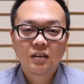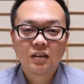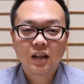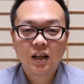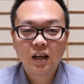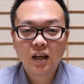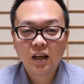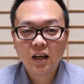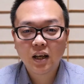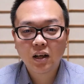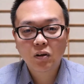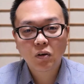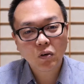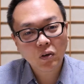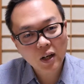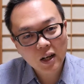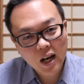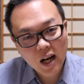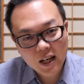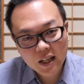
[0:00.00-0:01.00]
でこ
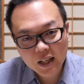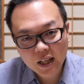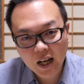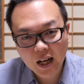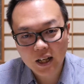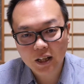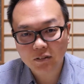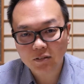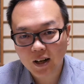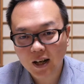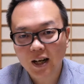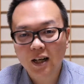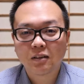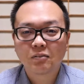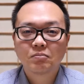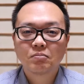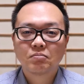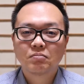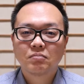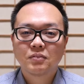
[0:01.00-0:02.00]
れら以外は
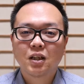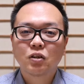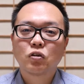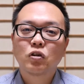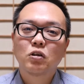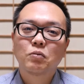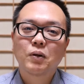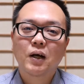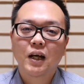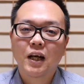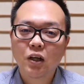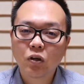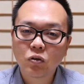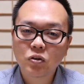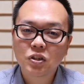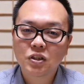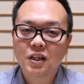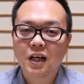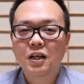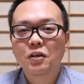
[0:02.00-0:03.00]
例えば江戸
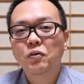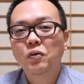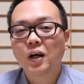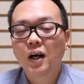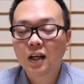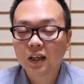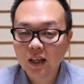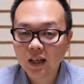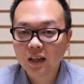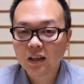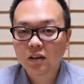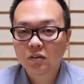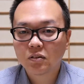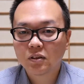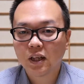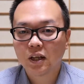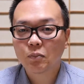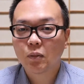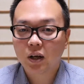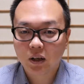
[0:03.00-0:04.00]
時代とかね
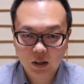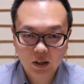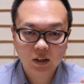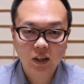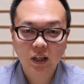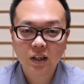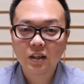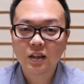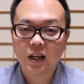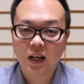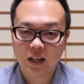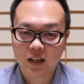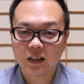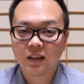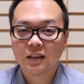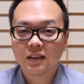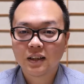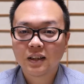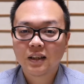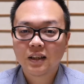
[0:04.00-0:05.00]
で、まあ、近代
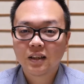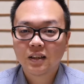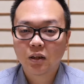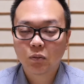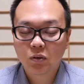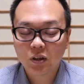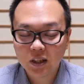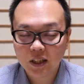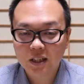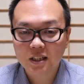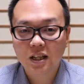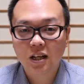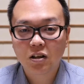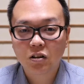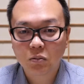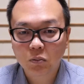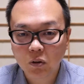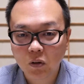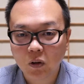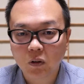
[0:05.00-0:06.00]
でもいいんですけれ
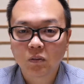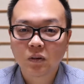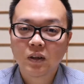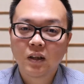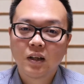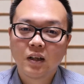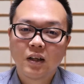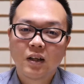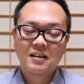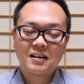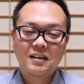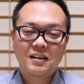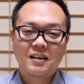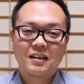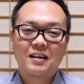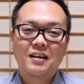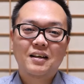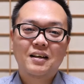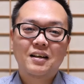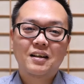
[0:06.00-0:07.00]
ども、
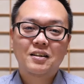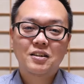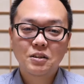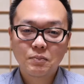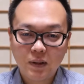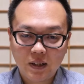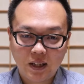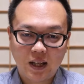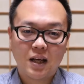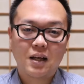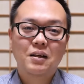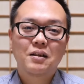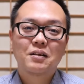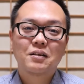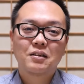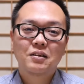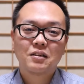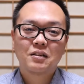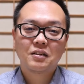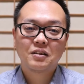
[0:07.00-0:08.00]
えー、全て
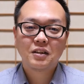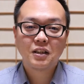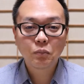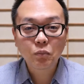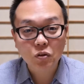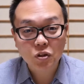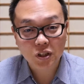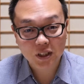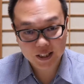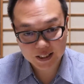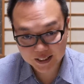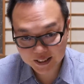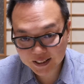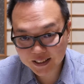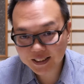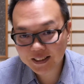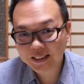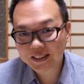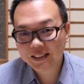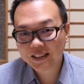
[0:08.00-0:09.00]
2文字です
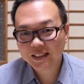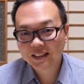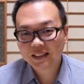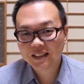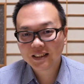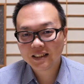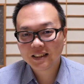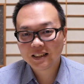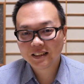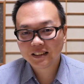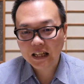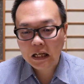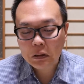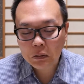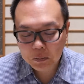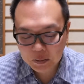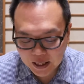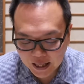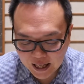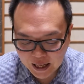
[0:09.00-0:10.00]
な
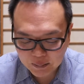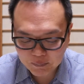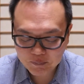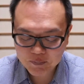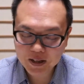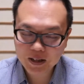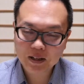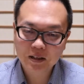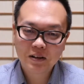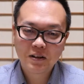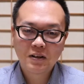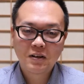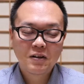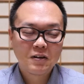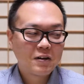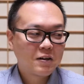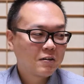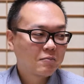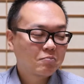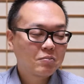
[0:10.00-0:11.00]
ので
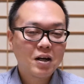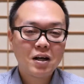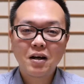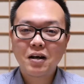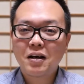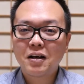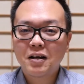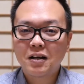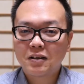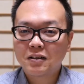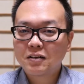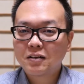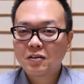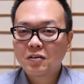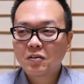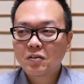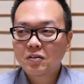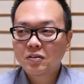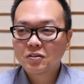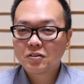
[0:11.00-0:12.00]
ま
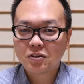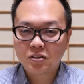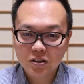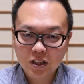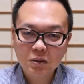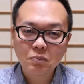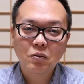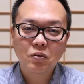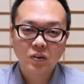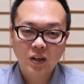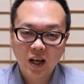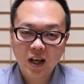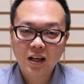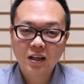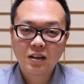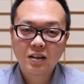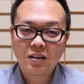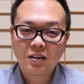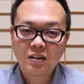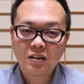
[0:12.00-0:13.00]
あ次もね
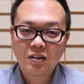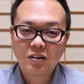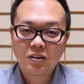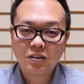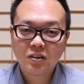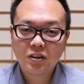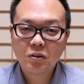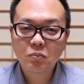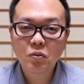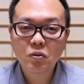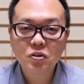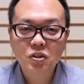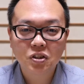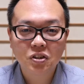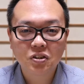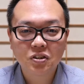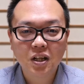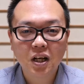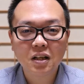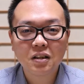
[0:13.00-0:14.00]
2文
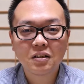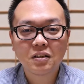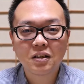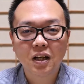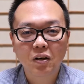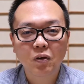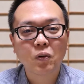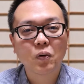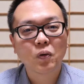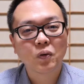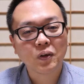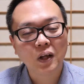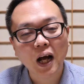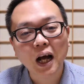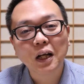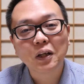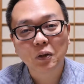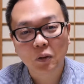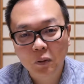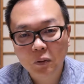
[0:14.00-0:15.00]
字なんだろう
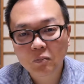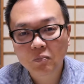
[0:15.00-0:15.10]
なと